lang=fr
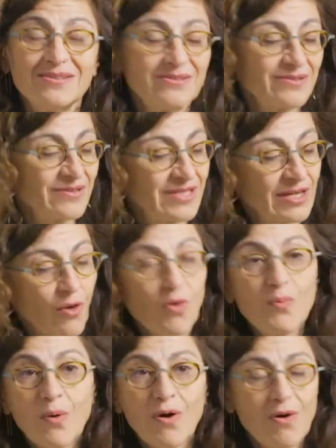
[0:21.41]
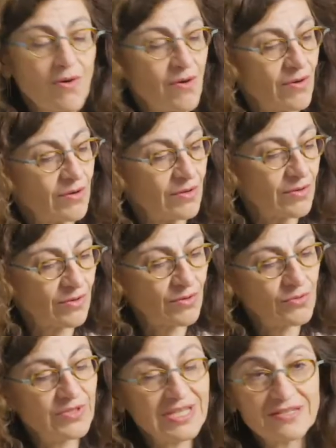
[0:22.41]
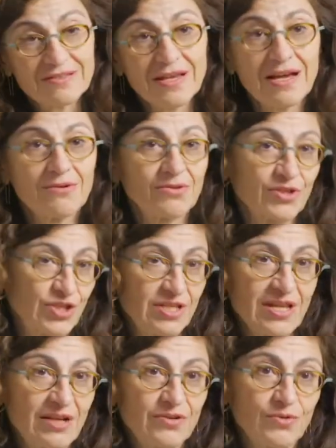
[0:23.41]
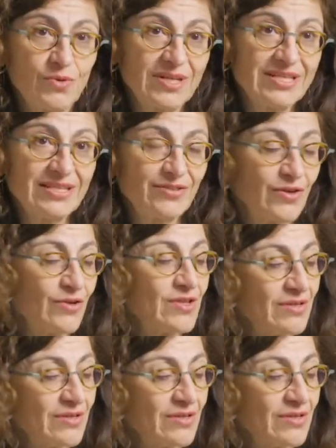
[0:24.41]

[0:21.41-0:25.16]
euh, qui reprend euh, le dessin original de Waddington